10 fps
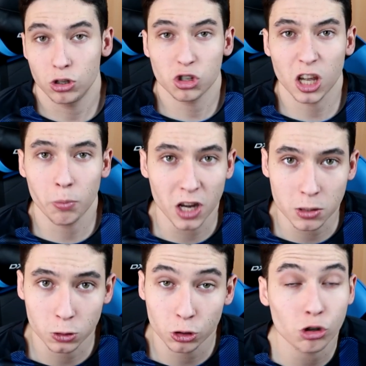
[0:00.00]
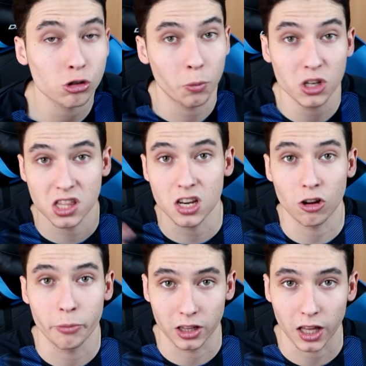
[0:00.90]
No sé qué opináis vosotros, lo podéis decir
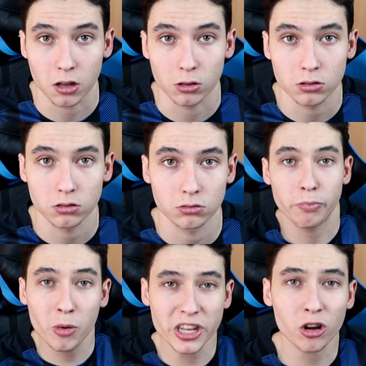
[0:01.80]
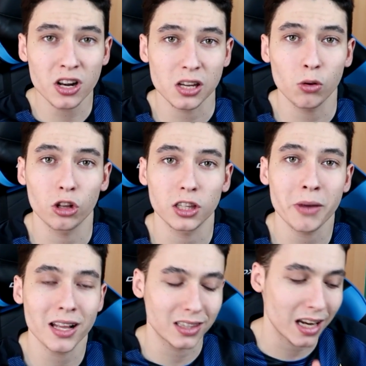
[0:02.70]
en comentarios. Vamos ya con el segundo
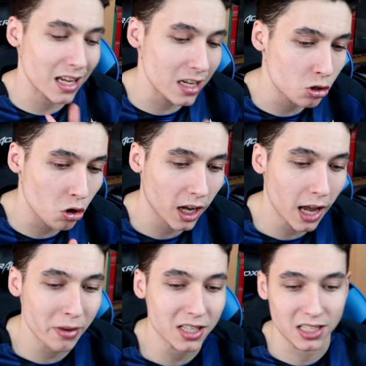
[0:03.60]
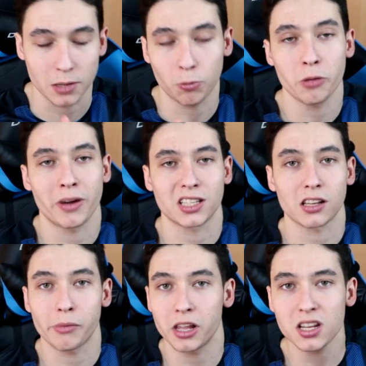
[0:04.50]
tema entre Isco y James, que si se pueden
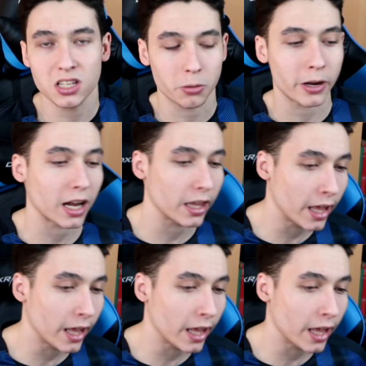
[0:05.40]
marchar de Madrid, si se van a